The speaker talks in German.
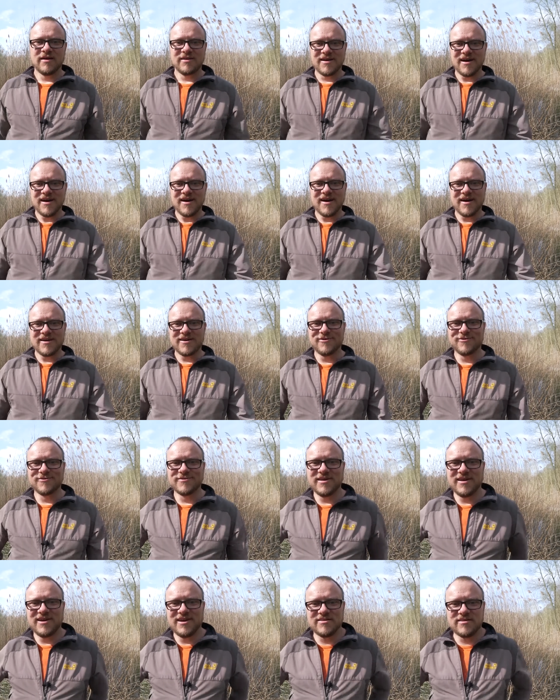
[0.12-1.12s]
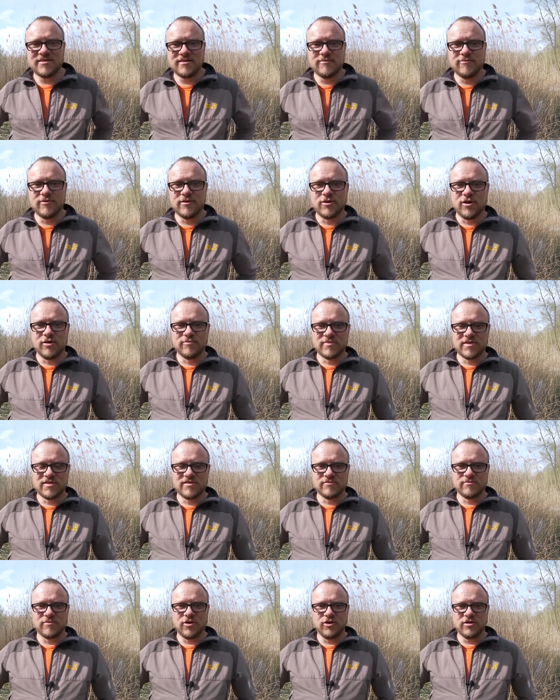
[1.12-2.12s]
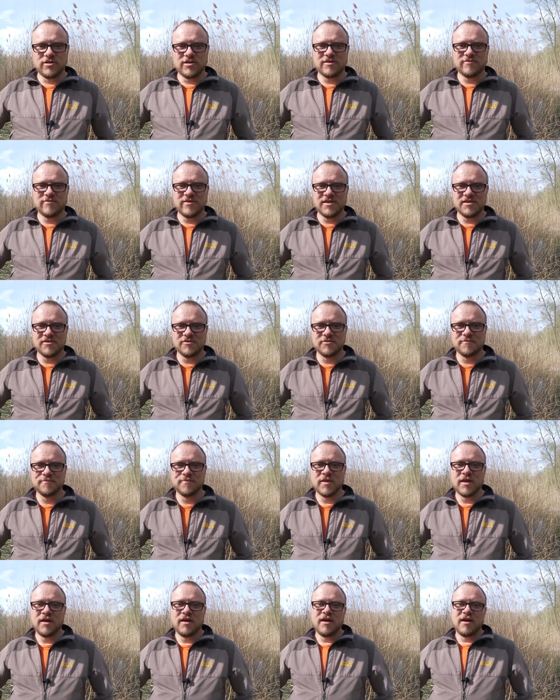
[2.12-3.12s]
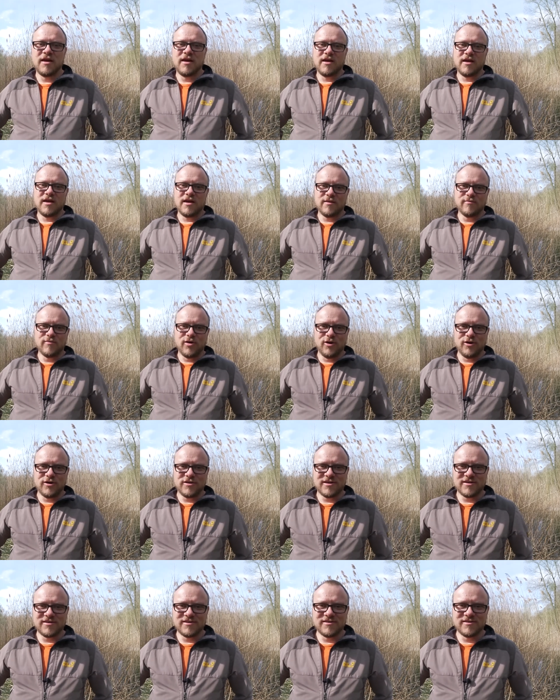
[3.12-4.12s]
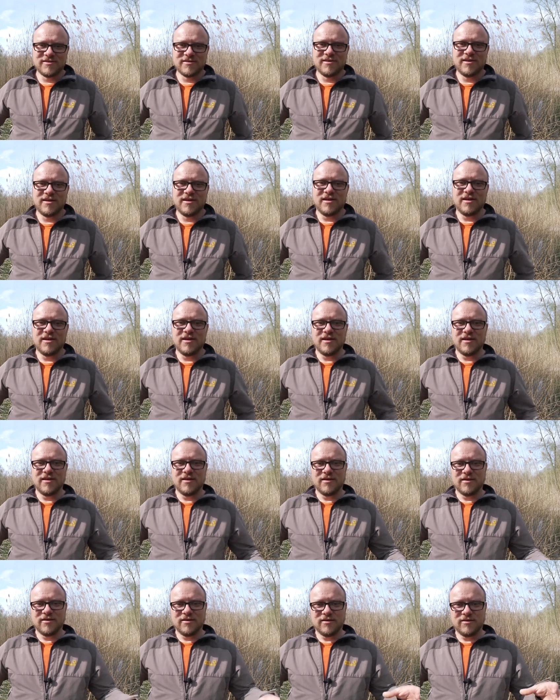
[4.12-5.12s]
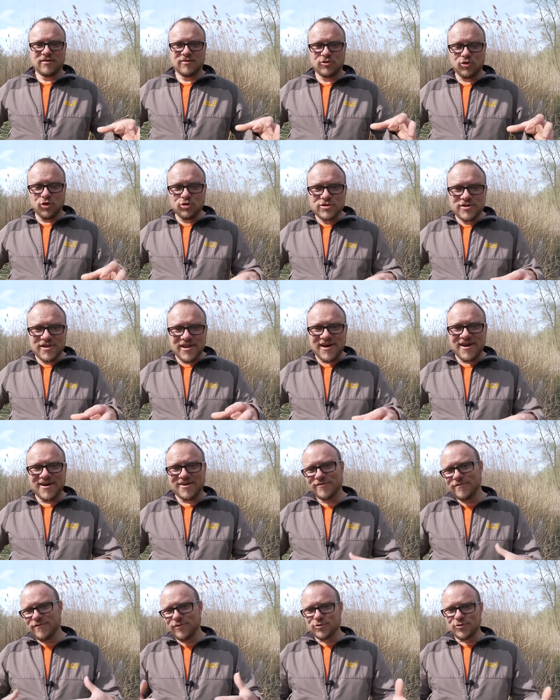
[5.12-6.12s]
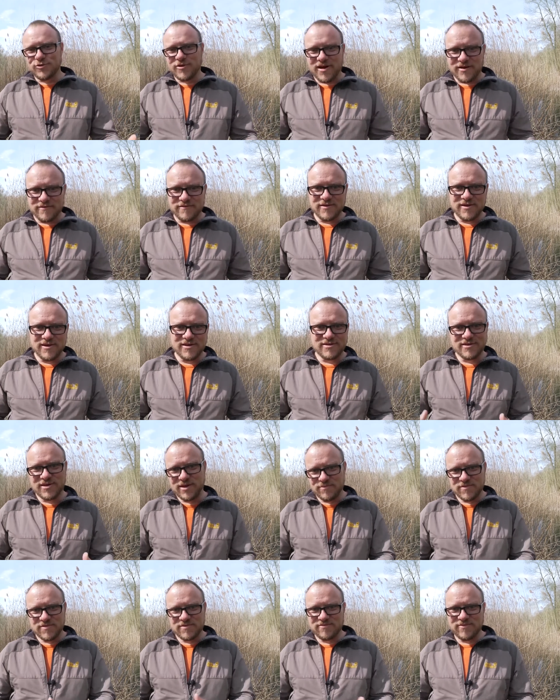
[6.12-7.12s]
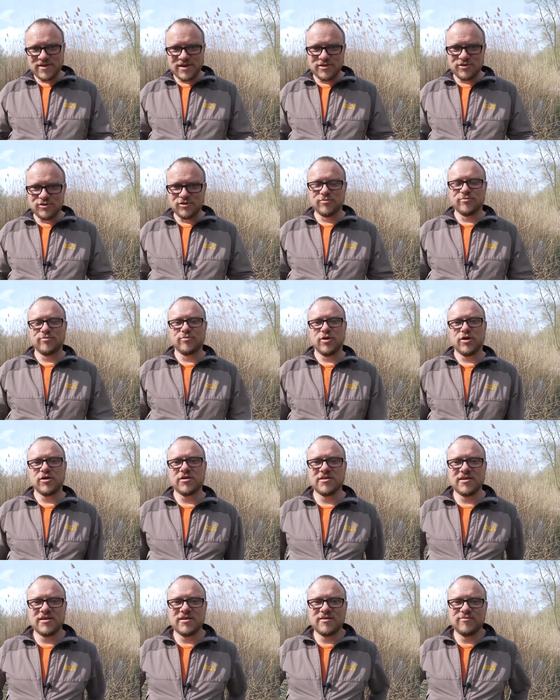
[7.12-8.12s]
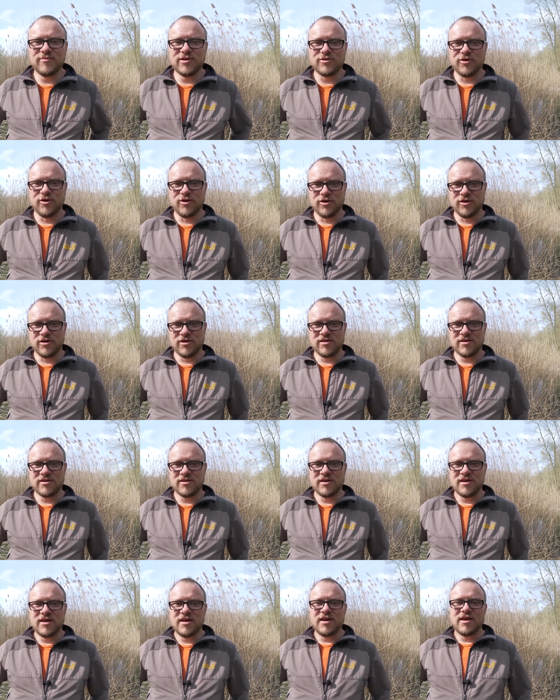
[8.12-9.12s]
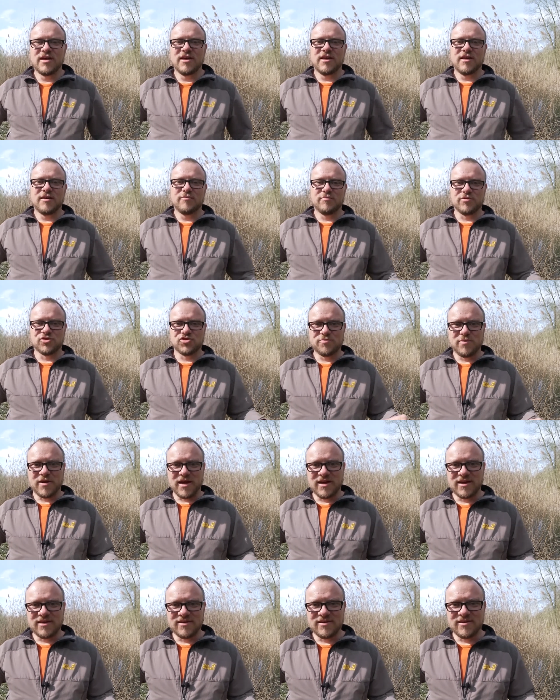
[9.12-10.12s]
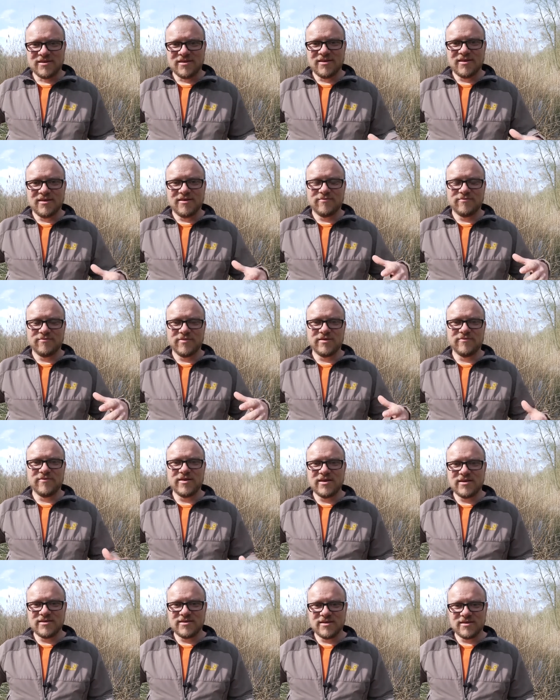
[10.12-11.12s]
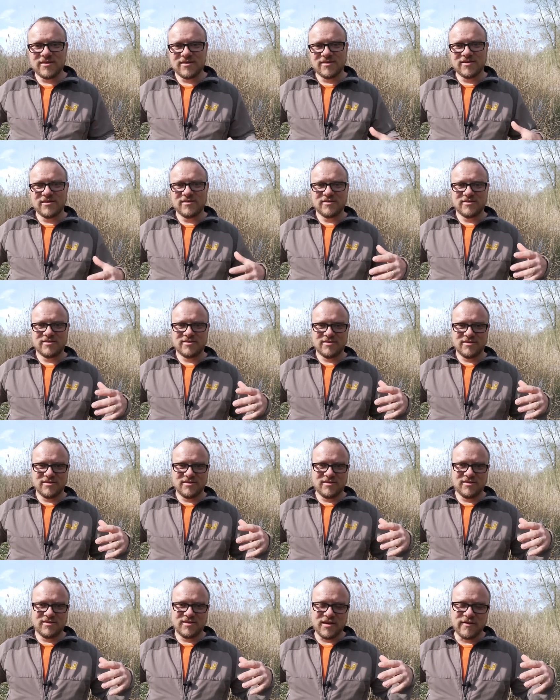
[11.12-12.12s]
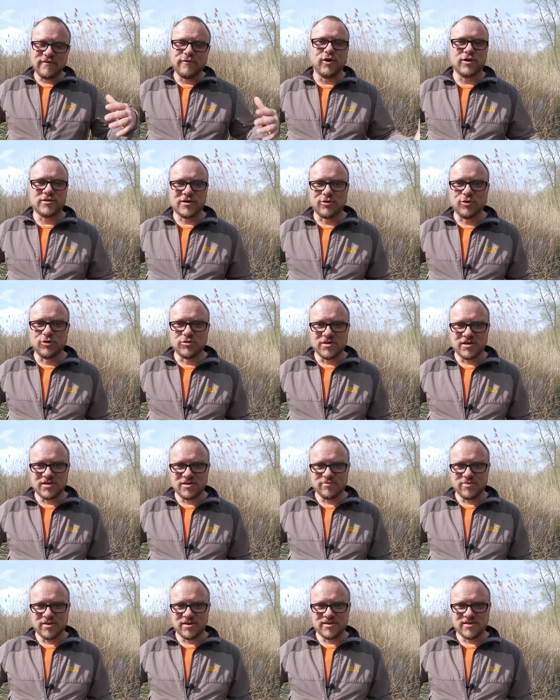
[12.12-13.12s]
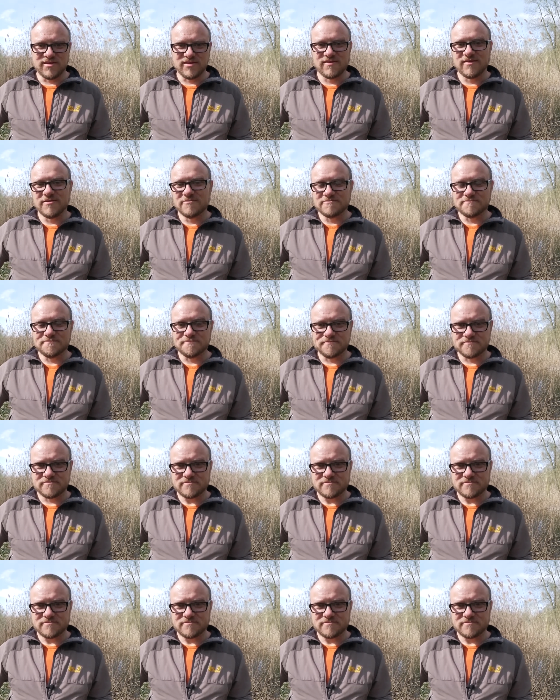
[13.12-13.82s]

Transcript: Ja, hi und herzlich willkommen zum heutigen Video. Im heutigen Grundlagen-Fotografie-Tipps-Video möchte ich mit euch besprechen, wie wichtig der Vordergrund in dem Bild ist.